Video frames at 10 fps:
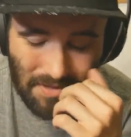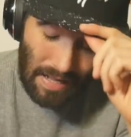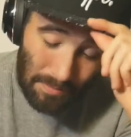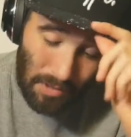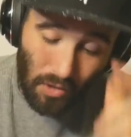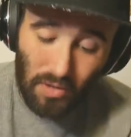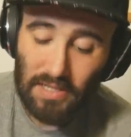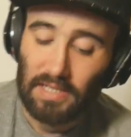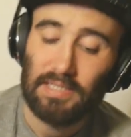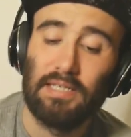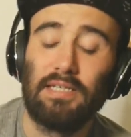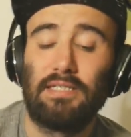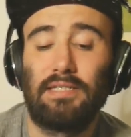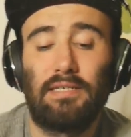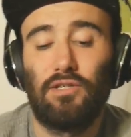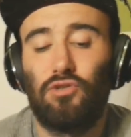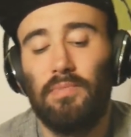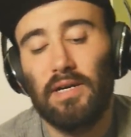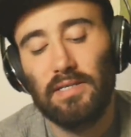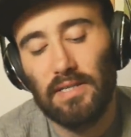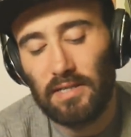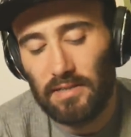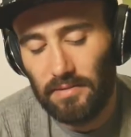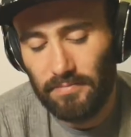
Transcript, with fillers: Aber auch das ist Geschmackssache.